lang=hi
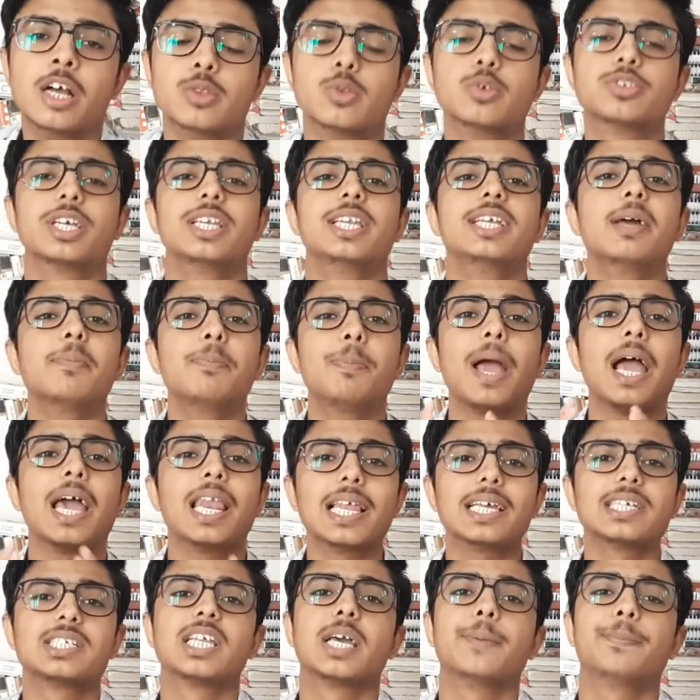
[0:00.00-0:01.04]
तो चलिए
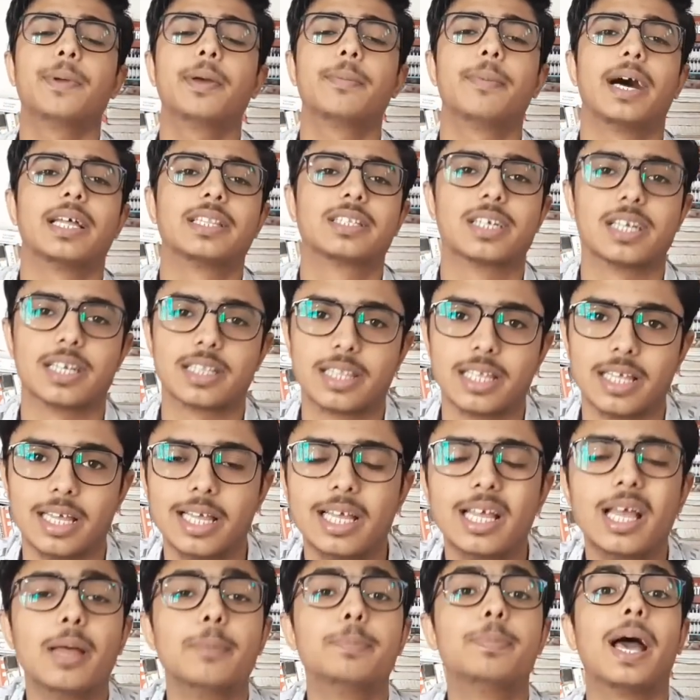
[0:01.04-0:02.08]
पहला स्टेप पे बात करते हैं